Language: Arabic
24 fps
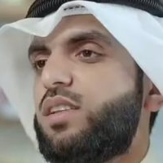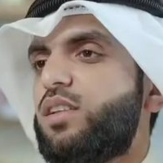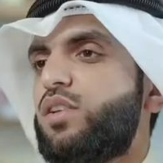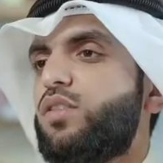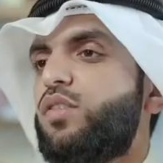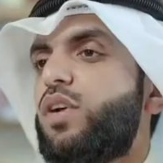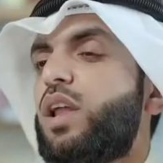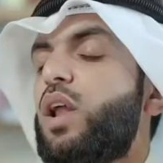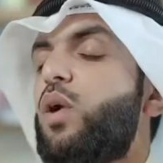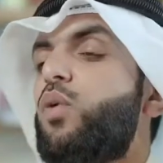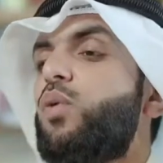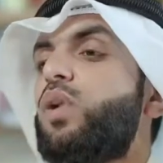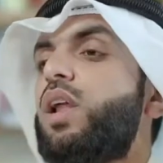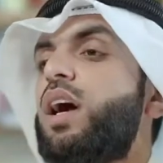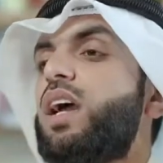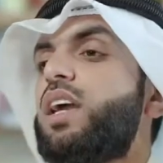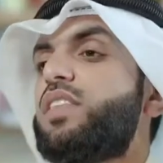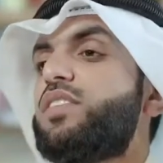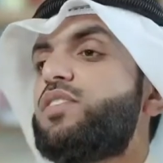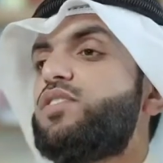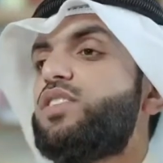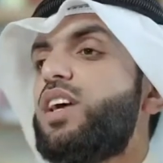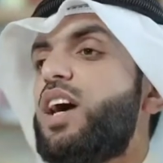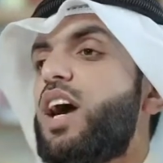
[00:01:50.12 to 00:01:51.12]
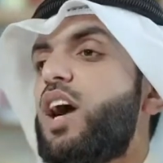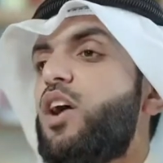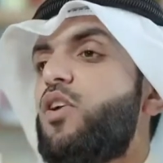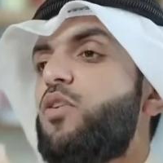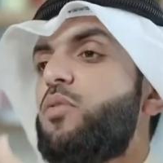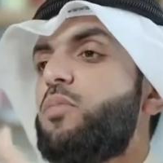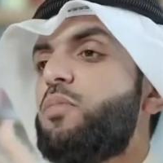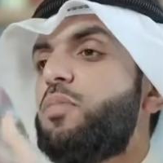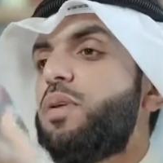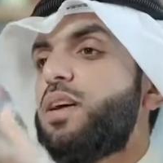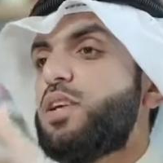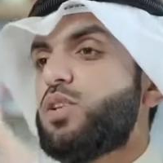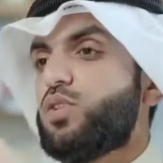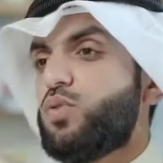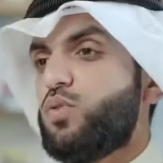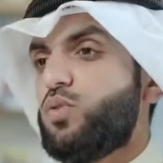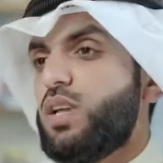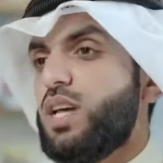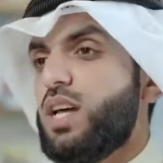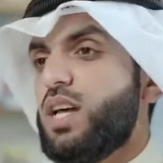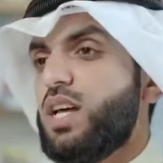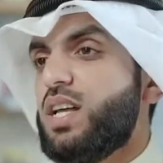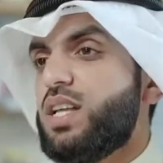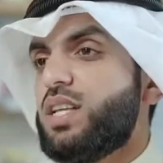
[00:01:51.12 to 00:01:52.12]
فلولا إذ جاءهم
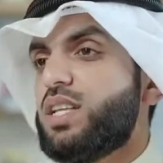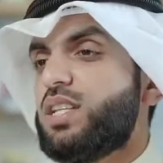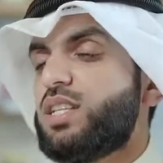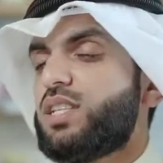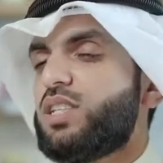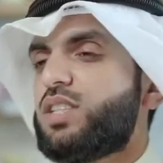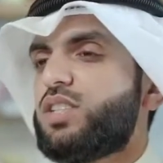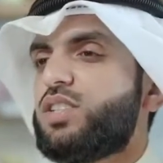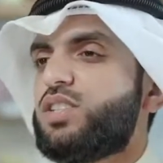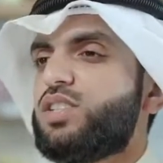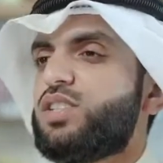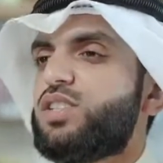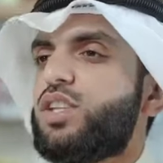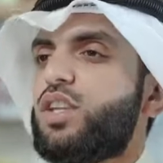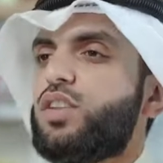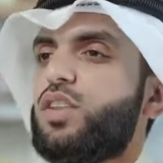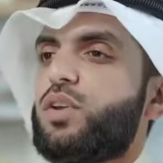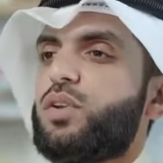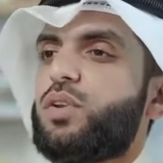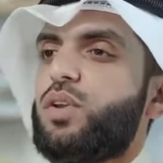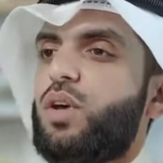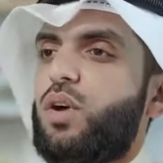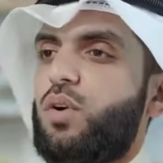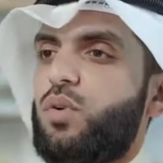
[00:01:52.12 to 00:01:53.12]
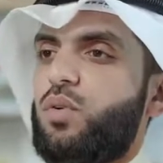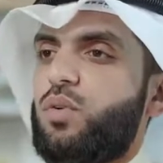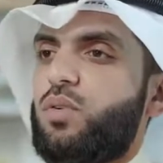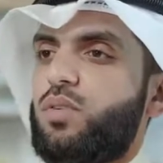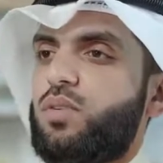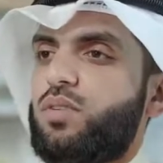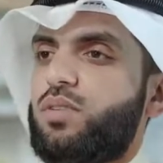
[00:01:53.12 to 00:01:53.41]
بأسنا تضرعوا